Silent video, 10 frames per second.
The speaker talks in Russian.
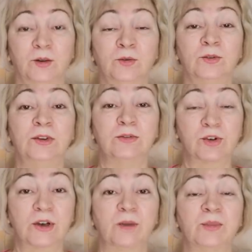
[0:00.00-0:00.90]
Ну,
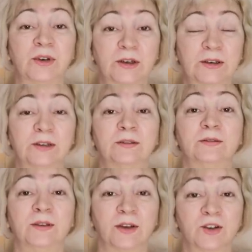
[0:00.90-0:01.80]
девушка-оператор,
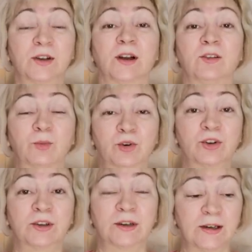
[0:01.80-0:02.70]
так же, как и в
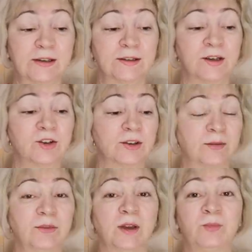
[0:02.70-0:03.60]
прошлый раз,
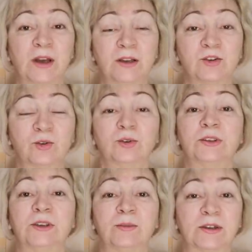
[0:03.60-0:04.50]
начала мне опять
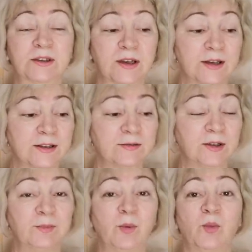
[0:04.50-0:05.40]
что-то там
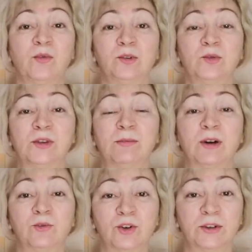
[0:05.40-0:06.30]
рассказывать по поводу
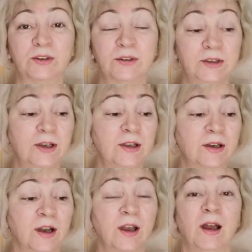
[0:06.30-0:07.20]
замороженных
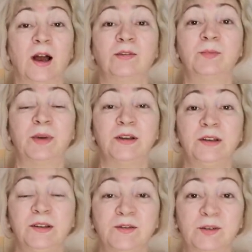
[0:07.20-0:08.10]
денег. А вы
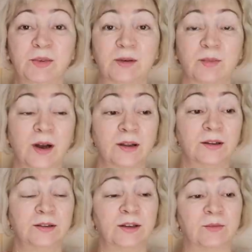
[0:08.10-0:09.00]
пойдите в
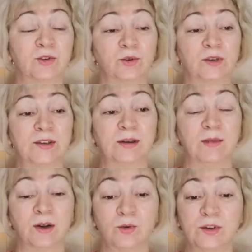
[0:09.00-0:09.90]
Сбербанк, там что-то
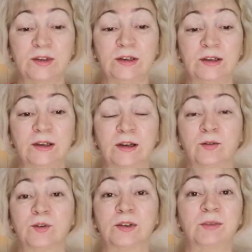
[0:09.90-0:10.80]
заморозили. Я
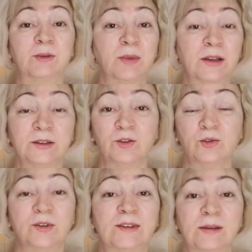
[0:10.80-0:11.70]
говорю, Сбербанк
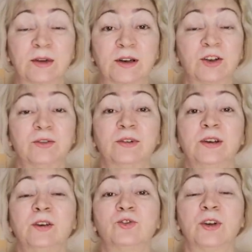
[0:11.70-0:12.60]
ничего не замораживал,
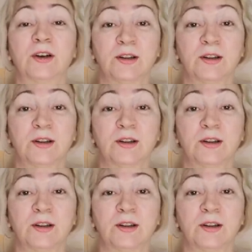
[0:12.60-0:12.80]
я уже